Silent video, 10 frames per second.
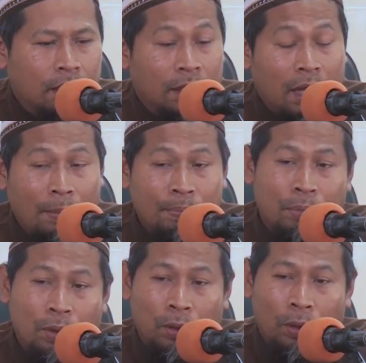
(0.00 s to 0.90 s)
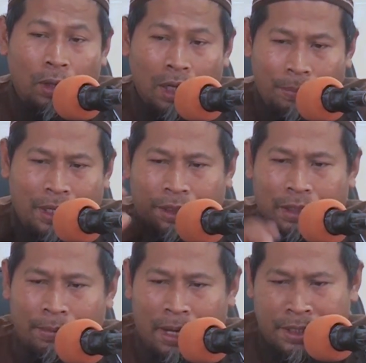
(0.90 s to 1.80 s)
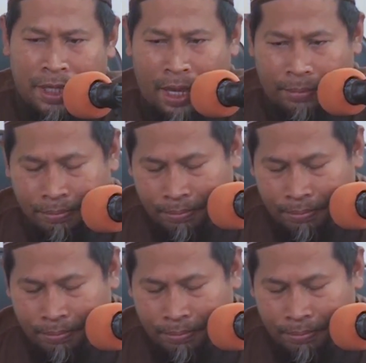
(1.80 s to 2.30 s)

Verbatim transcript: 60 lebih cabangnya